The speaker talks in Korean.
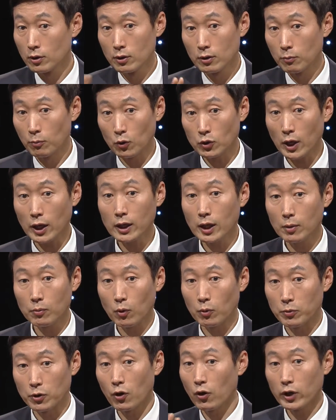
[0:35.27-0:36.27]
뭐
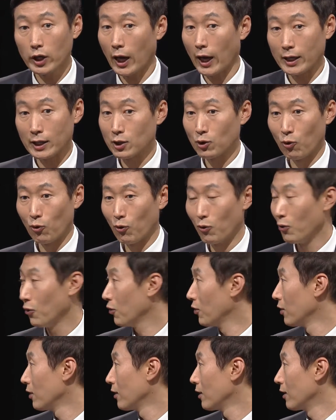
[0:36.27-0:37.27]
상해보험 이런 게 아니고,
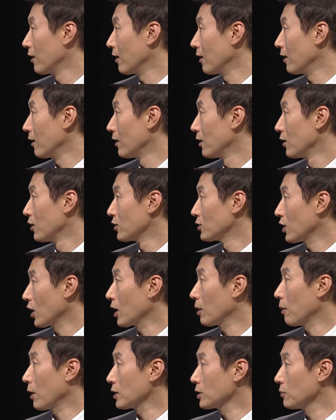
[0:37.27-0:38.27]
예,
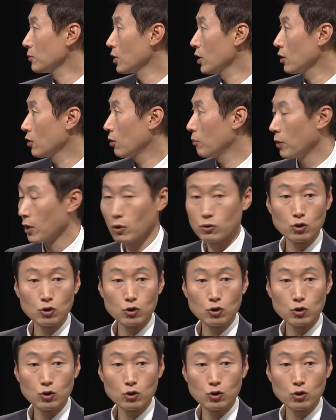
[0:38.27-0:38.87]
제가 말씀드릴 건 바로